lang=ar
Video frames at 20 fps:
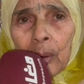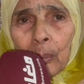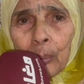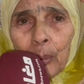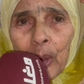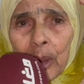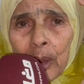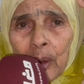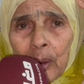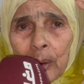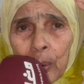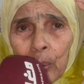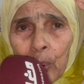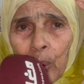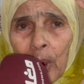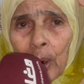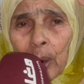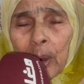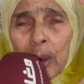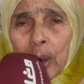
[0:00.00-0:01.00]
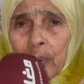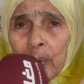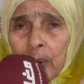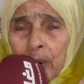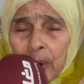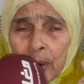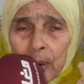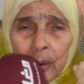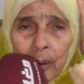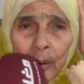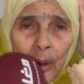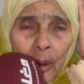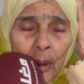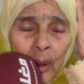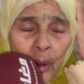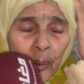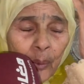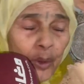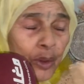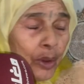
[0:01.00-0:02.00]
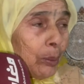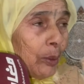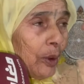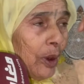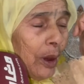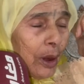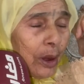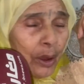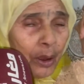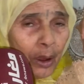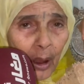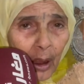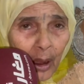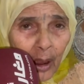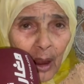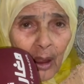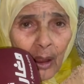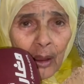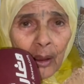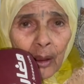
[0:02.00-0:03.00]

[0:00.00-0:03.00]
مالين الدواء اللي في في سبحان نارا